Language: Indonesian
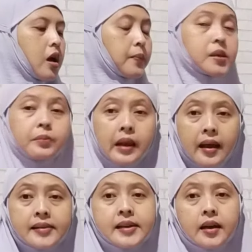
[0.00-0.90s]

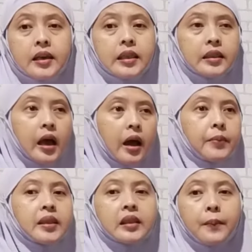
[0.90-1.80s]
Bismillah aja kita
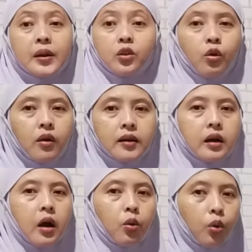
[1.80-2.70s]
minta pertolongan ke
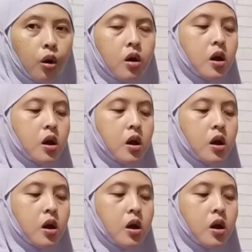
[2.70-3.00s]
Allah